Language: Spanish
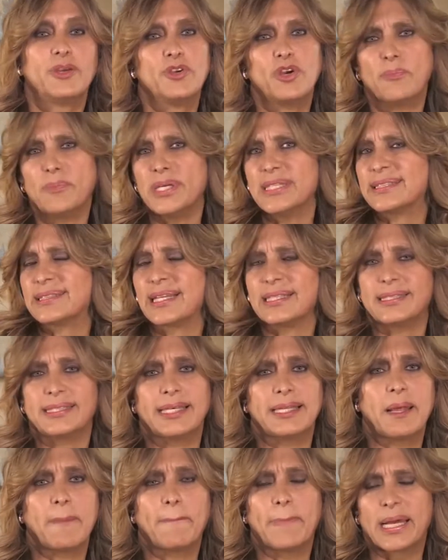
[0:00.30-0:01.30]
Yo me
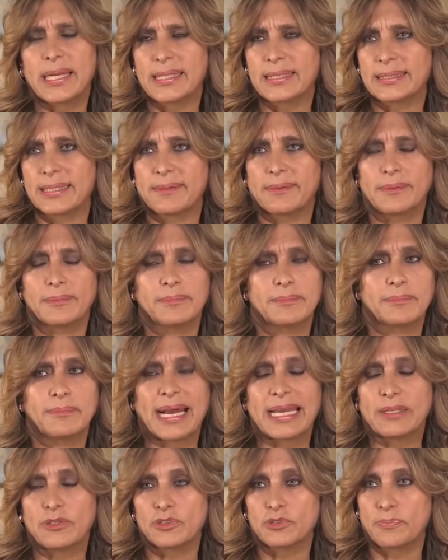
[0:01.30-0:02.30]
distancié del PAN hace
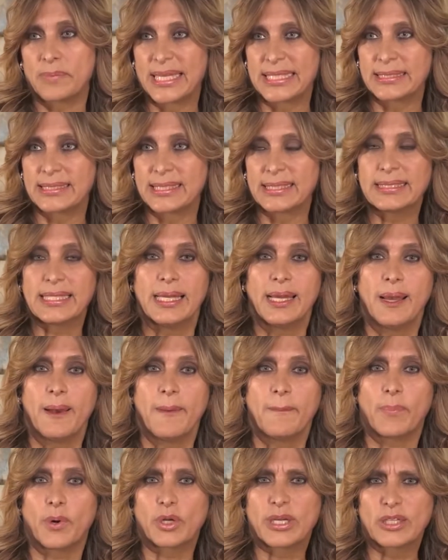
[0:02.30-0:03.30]
varios meses
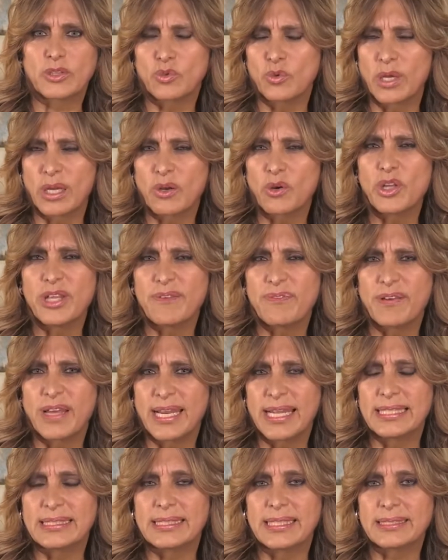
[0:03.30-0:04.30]
porque tengo
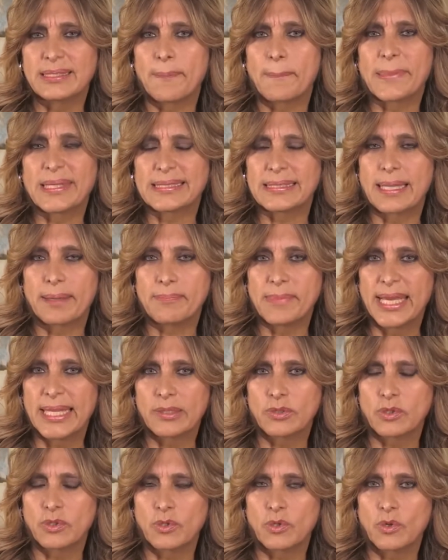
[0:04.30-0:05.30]
diferencias de
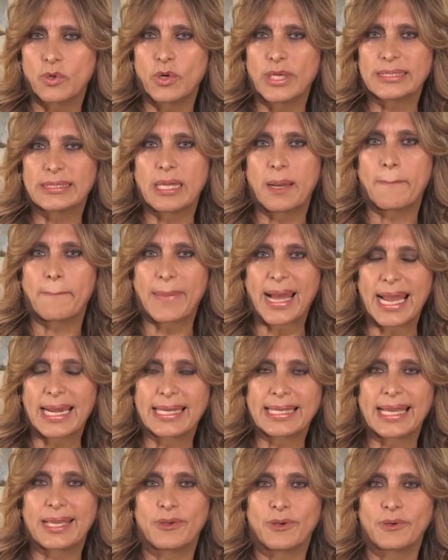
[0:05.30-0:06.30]
pensamiento. No es el
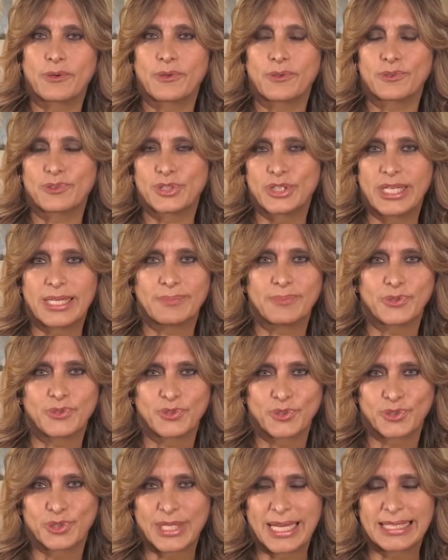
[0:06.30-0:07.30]
PAN que yo conocía
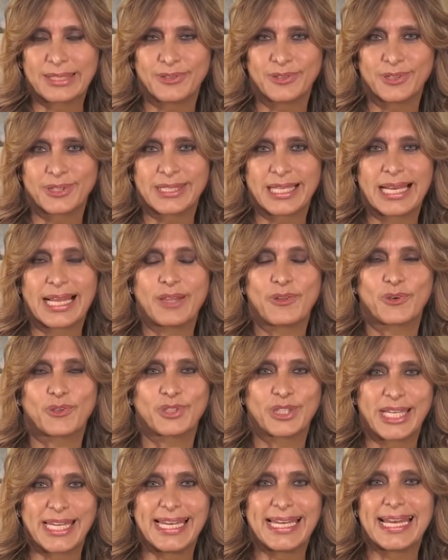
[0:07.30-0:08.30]
muchos años de la
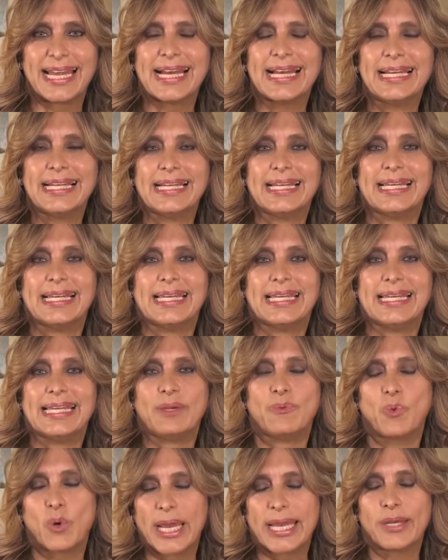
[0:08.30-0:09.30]
doctrina.
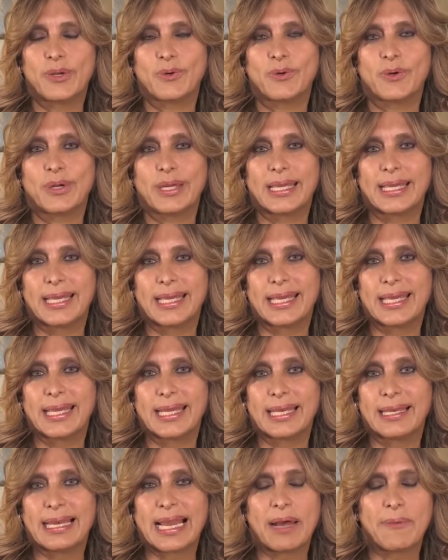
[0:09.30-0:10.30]
Y bueno,
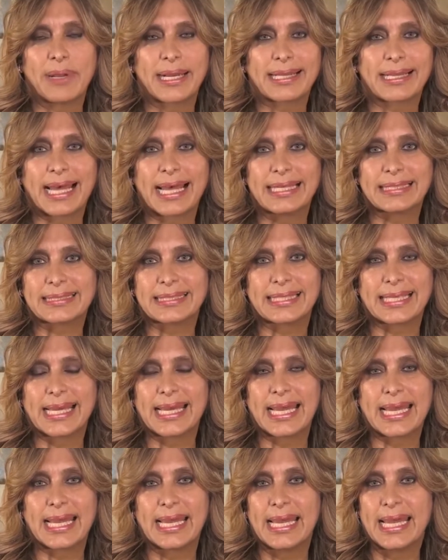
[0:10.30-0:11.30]
eh, la verdad es
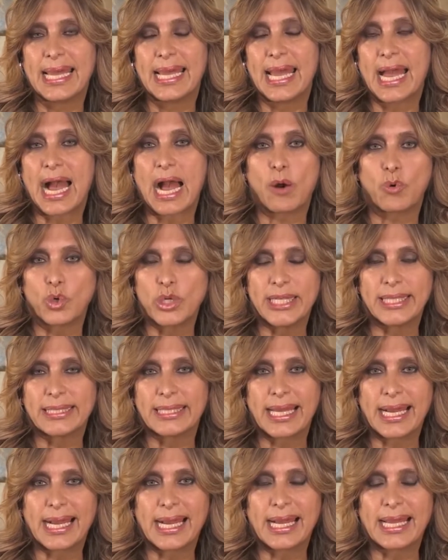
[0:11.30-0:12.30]
que
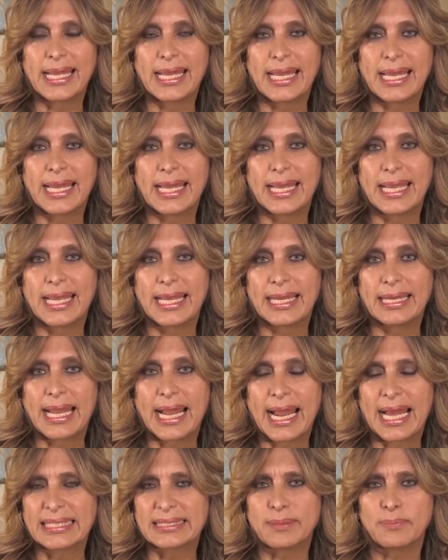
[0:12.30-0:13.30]
ahorita eh,
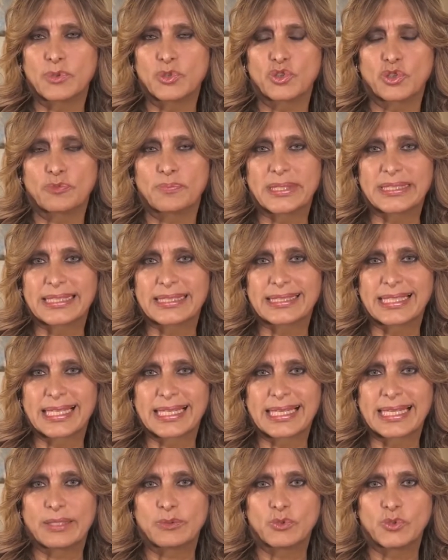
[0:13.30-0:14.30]
hace muchos meses que
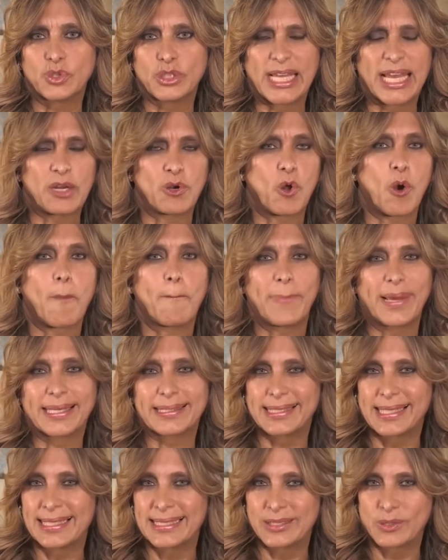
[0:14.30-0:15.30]
renuncié, no
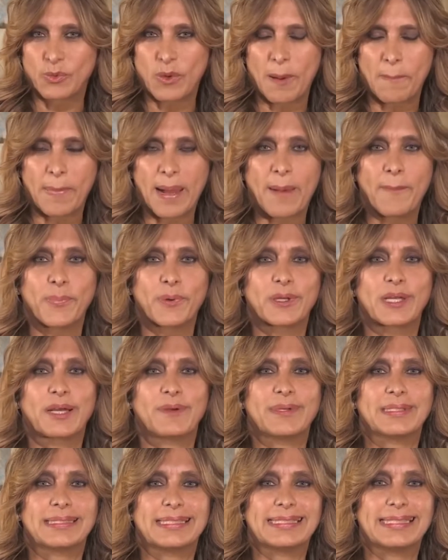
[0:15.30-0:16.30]
pertenezco al PAN porque a
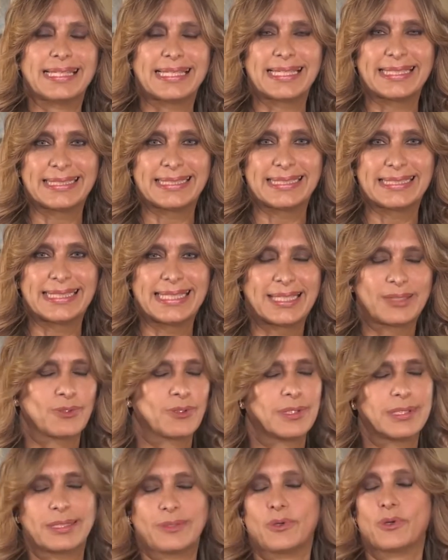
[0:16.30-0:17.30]
veces siguen
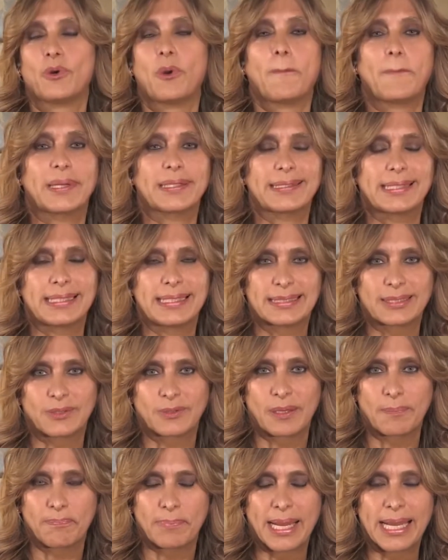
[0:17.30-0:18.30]
diciéndole, no, no
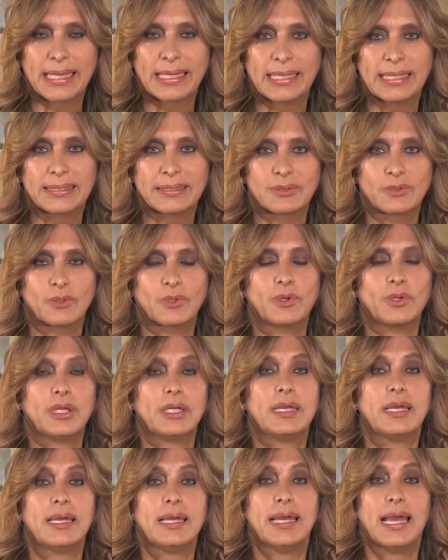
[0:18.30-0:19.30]
pertenezco al PAN,
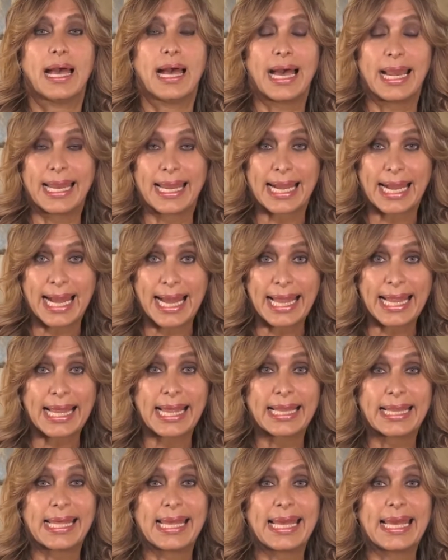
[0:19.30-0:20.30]
estoy
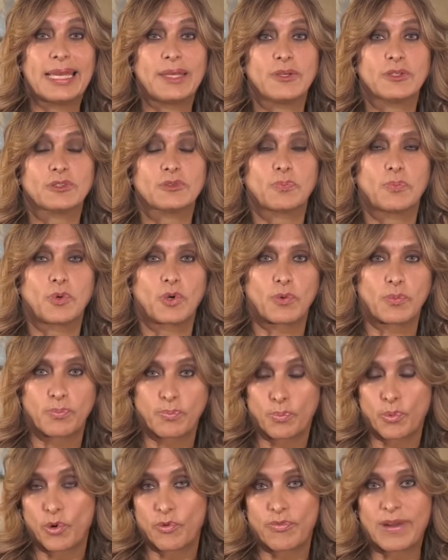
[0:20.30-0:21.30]
alejada de ellos por,
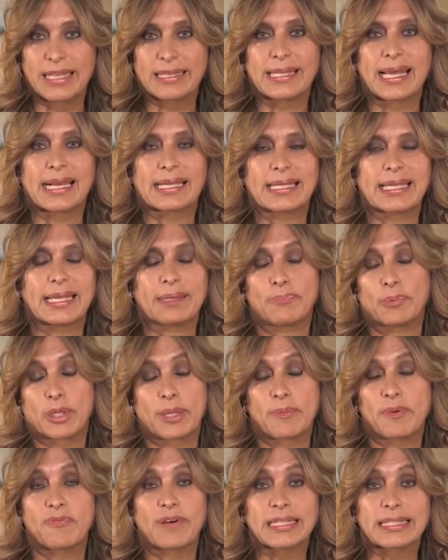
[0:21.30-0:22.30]
faltar de,
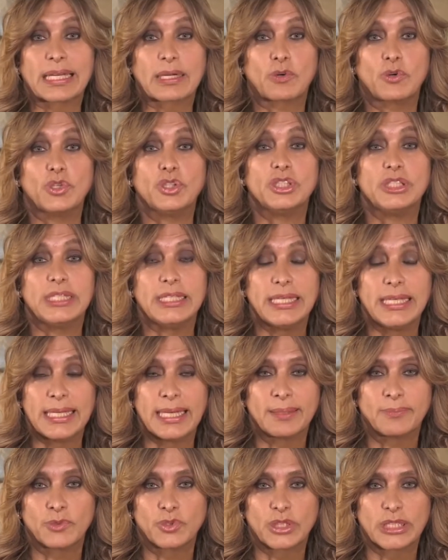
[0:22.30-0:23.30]
porque me falta coincidir
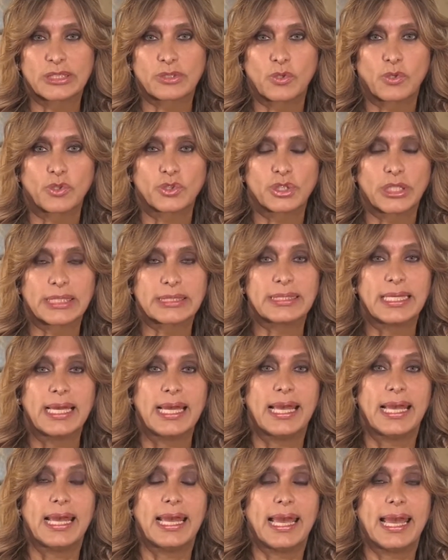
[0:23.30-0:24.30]
en muchas cosas.
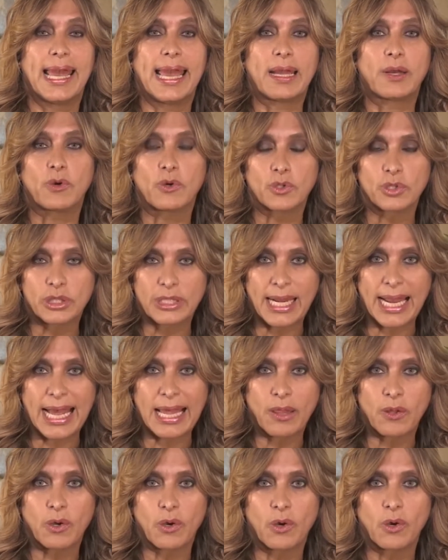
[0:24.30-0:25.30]
He
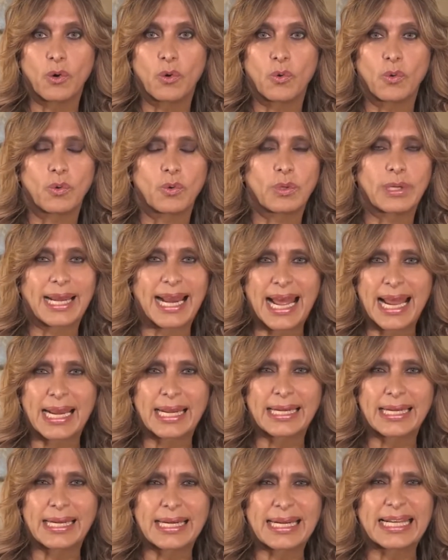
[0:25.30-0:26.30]
encontrado un
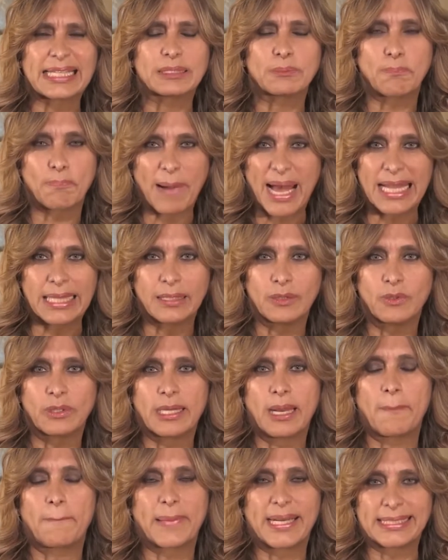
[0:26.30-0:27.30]
gran respaldo
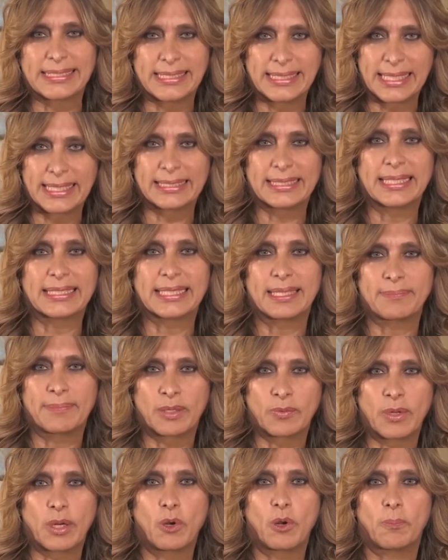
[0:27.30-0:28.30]
en el presidente Andrés
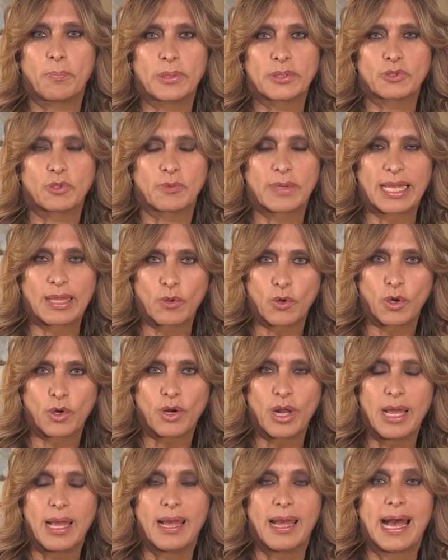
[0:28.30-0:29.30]
Manuel López
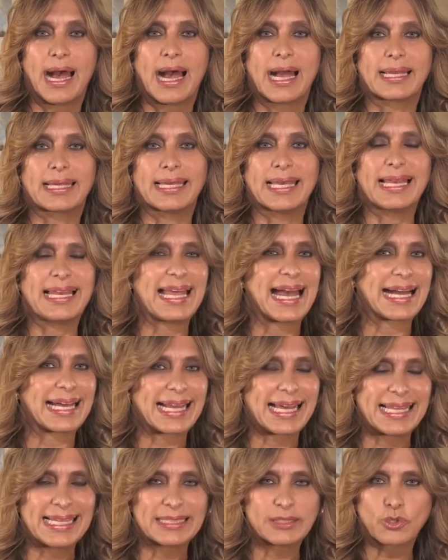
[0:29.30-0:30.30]
Obrador, a quien le
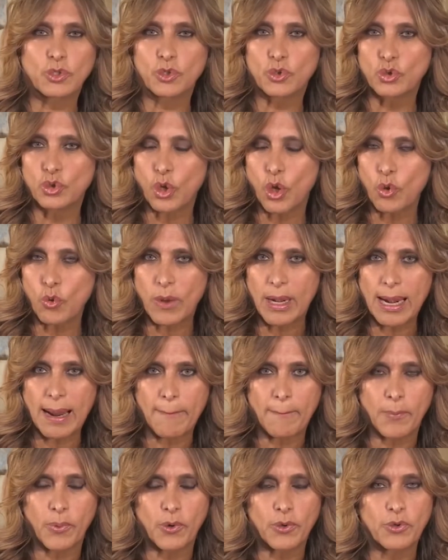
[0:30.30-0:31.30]
agradezco todo el
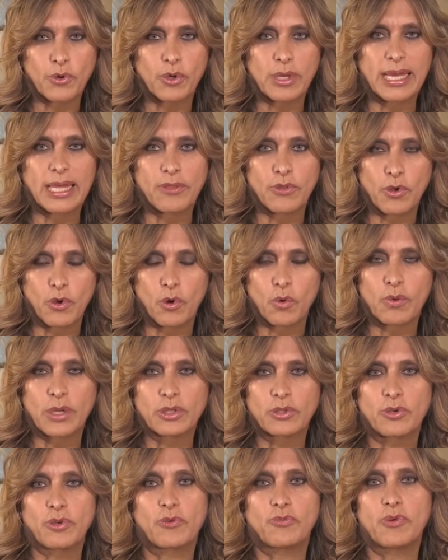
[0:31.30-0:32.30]
apoyo que dio
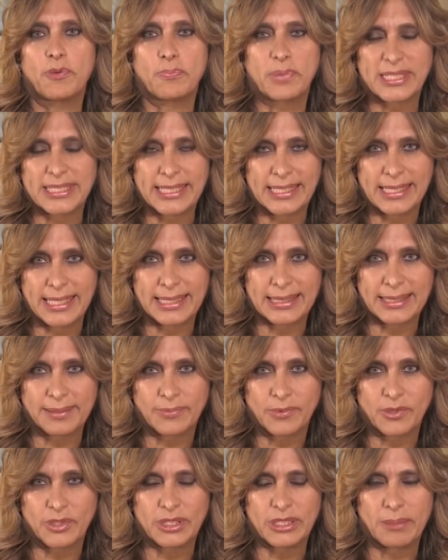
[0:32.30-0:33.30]
cuando yo fui presidente
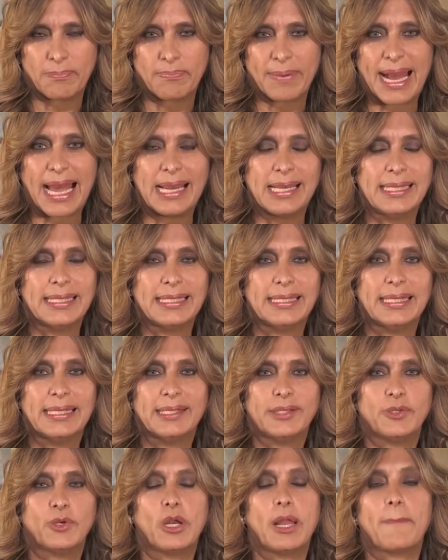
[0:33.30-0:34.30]
municipal.
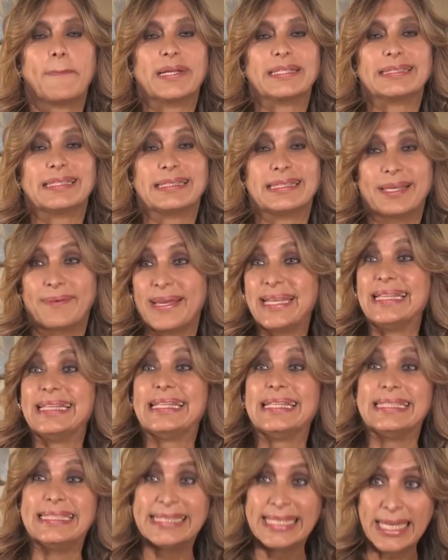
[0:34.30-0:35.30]
Yo le presenté
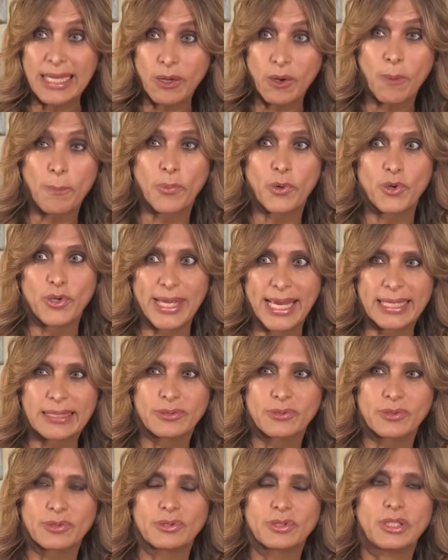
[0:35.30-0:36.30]
25
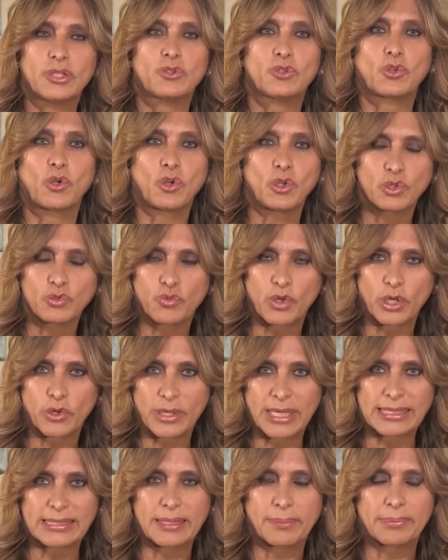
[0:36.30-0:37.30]
proyectos y todos
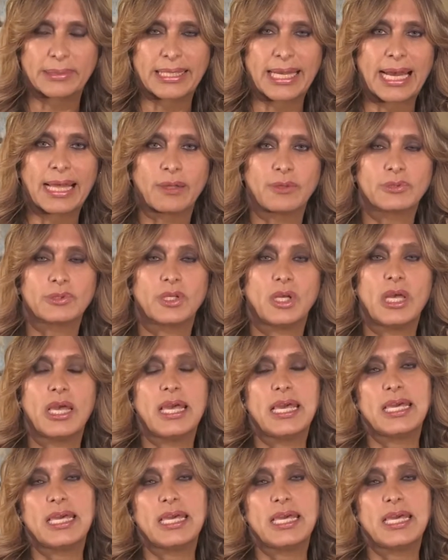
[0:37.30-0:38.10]
fueron aceptados.